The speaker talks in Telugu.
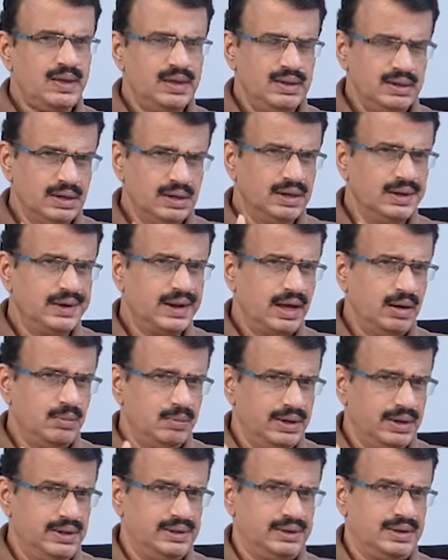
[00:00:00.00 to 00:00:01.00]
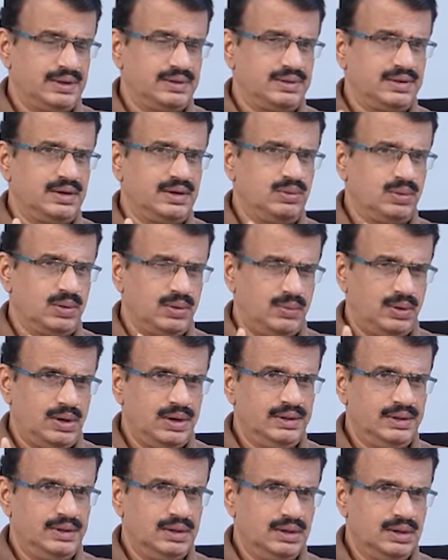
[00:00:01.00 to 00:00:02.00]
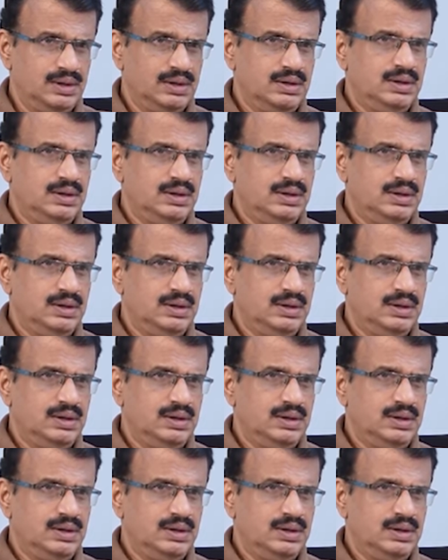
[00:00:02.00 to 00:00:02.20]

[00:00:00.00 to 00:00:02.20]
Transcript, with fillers: ఎందుకంటే ఆమె ఎథిక్స్ అని కూడా వాడింది